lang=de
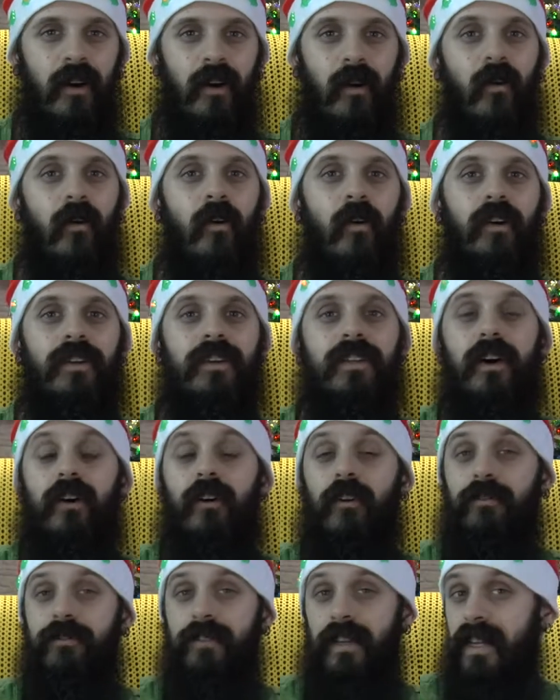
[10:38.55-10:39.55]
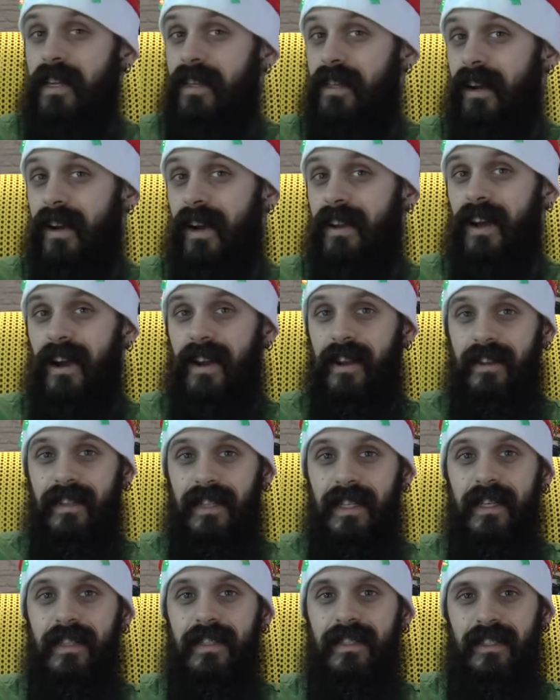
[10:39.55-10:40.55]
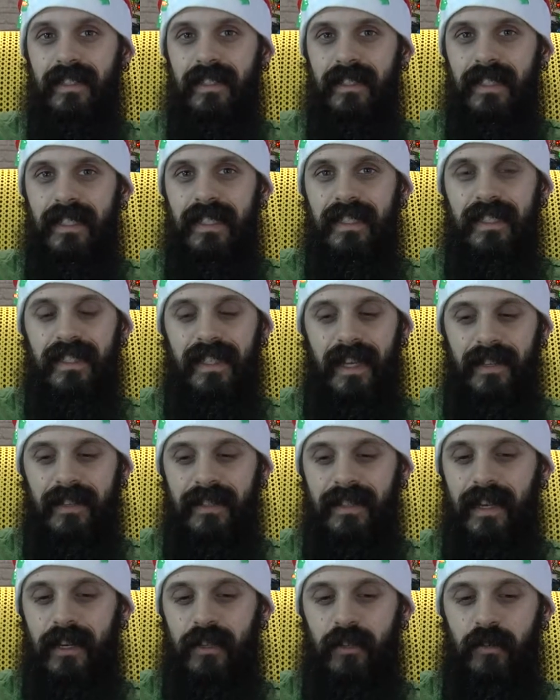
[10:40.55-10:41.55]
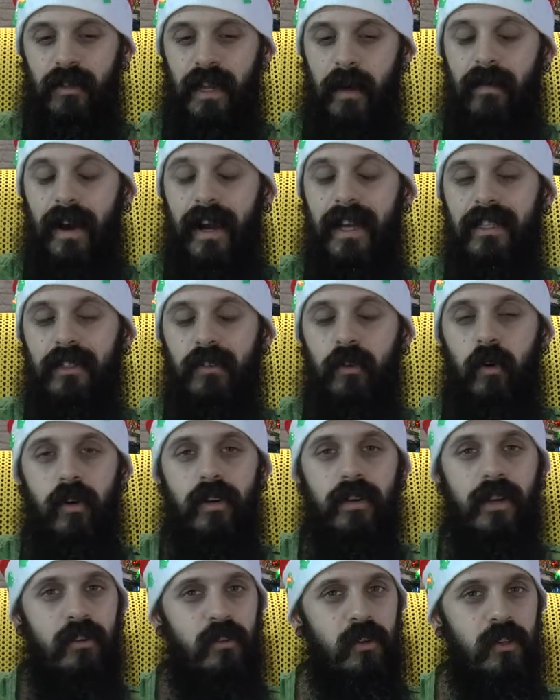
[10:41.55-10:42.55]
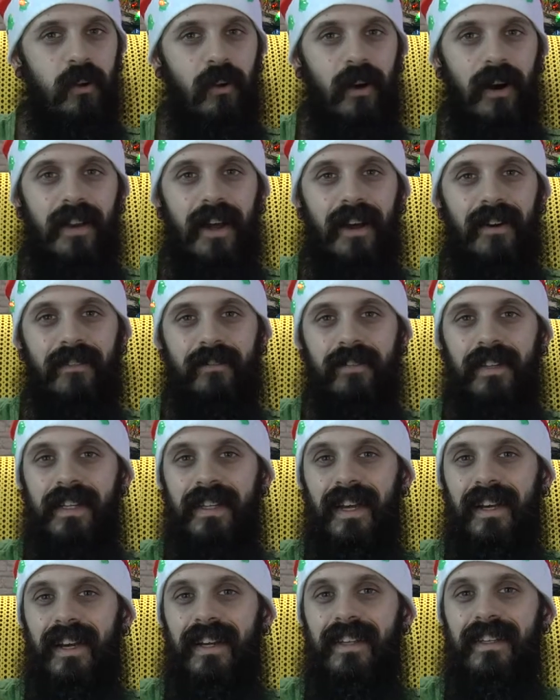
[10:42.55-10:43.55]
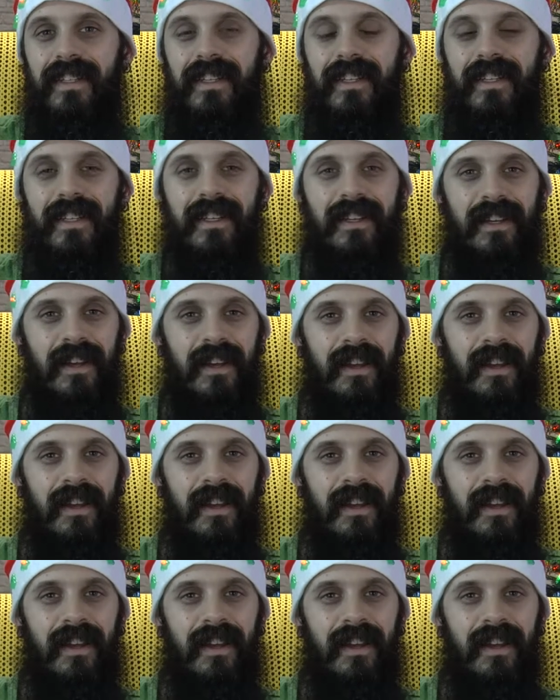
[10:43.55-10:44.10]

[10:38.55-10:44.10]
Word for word: Und auch vielen Dank an alle, die jetzt dieses ganze Jahr schon dabei sind und natürlich auch an vielen Dank an die, die